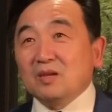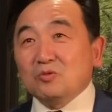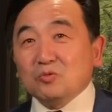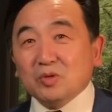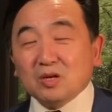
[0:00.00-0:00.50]

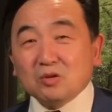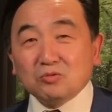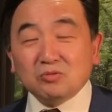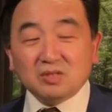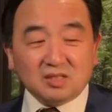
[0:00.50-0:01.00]
最高
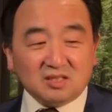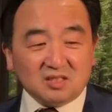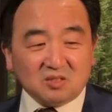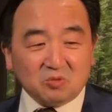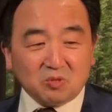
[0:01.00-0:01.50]
军事
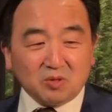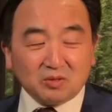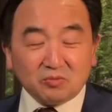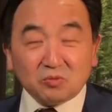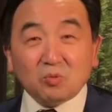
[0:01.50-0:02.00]
指挥官
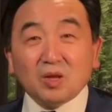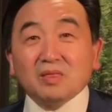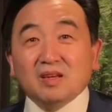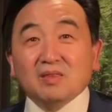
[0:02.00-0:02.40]
的副官，